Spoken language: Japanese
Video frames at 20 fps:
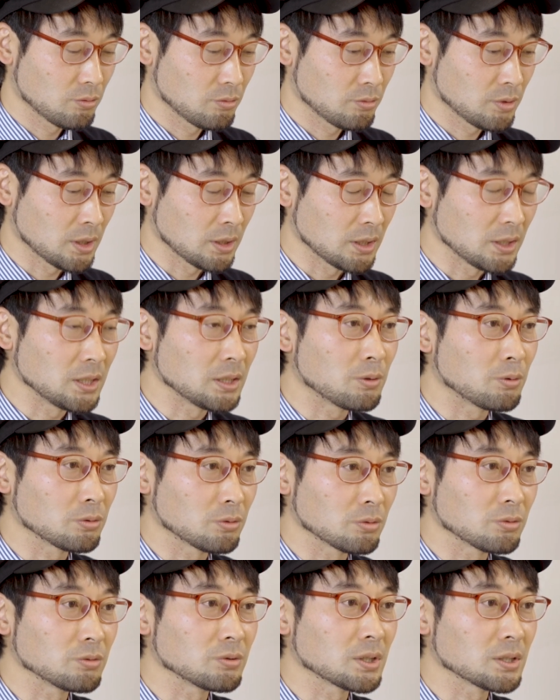うなんいいこ
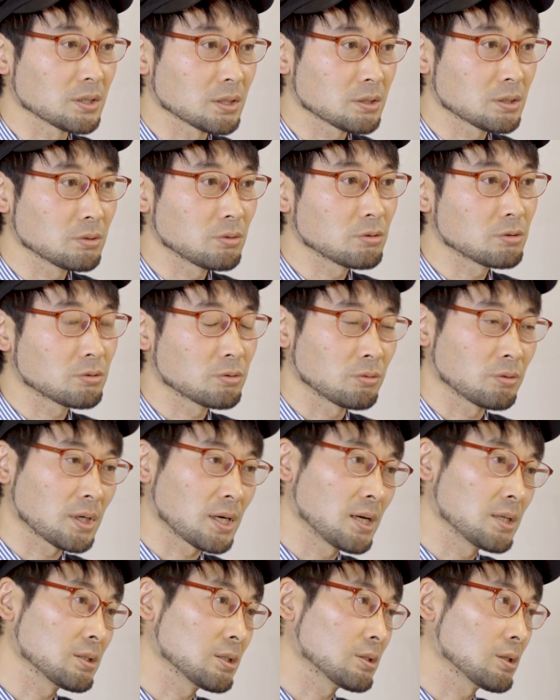とというかですね、すごくその
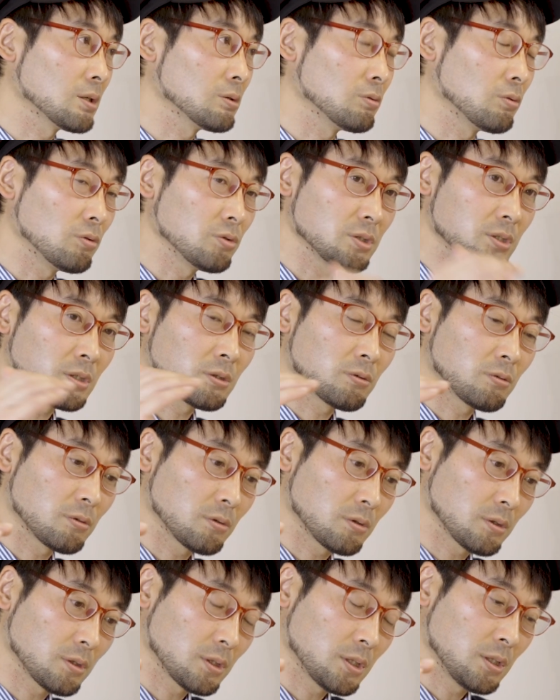患者さんの落ち
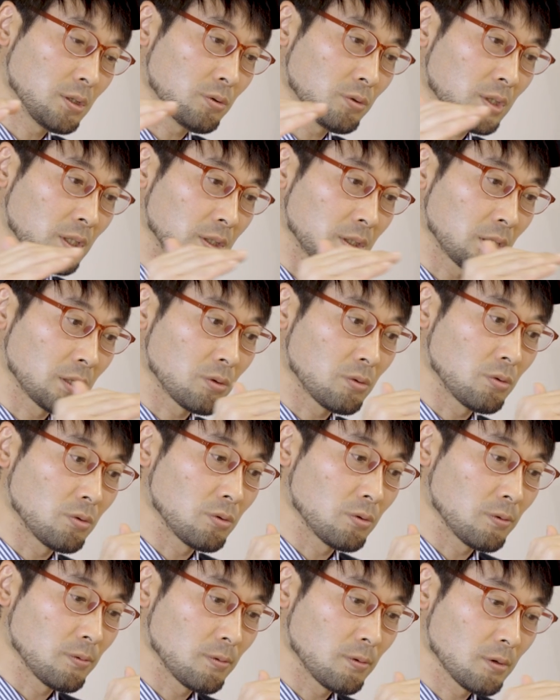企業だったら
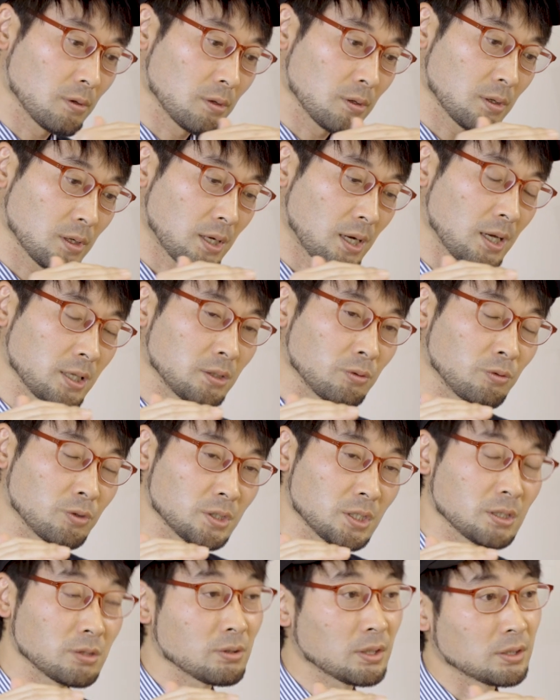こう書いてほ
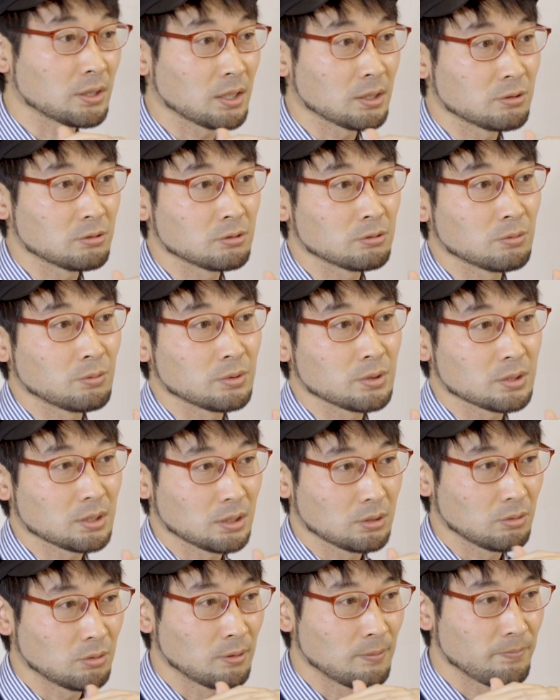しいという方が来ると思うんですけ
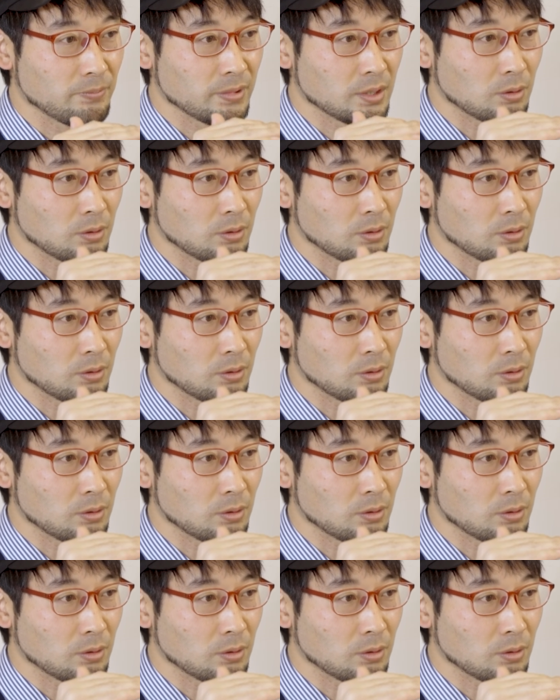ど、